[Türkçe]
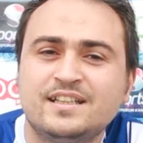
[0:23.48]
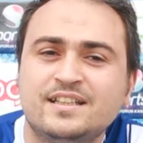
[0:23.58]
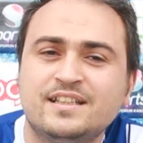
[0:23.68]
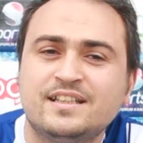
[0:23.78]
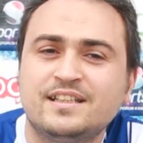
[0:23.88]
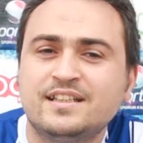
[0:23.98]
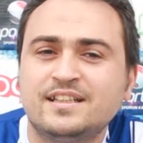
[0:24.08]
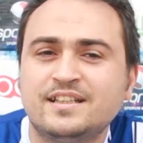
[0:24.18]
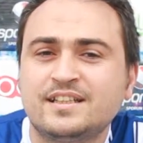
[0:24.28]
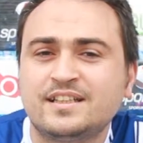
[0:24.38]

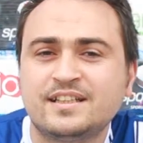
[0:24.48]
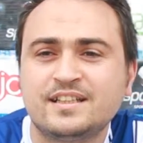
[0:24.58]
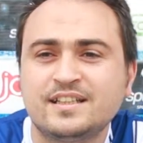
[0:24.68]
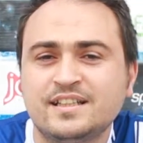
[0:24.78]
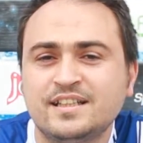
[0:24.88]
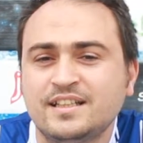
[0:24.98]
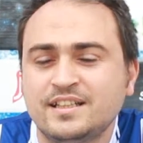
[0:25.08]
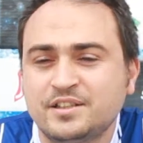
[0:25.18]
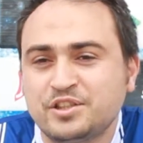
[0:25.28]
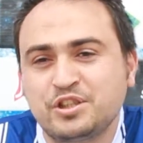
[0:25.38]
Ee,
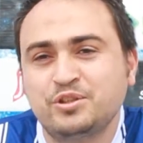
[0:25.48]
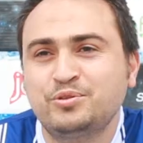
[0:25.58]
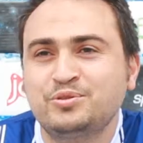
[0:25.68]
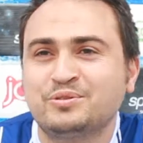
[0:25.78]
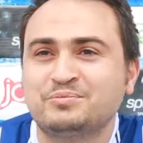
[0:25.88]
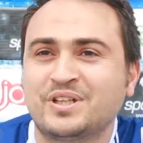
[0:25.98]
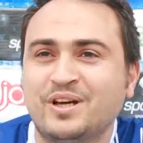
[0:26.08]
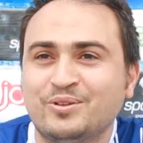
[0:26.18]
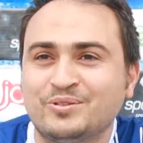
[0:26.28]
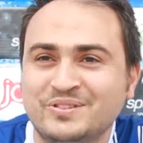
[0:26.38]
teşekkür ediyorum.
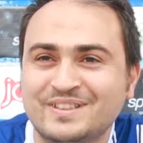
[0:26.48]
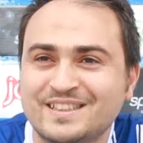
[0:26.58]
Sağ olun.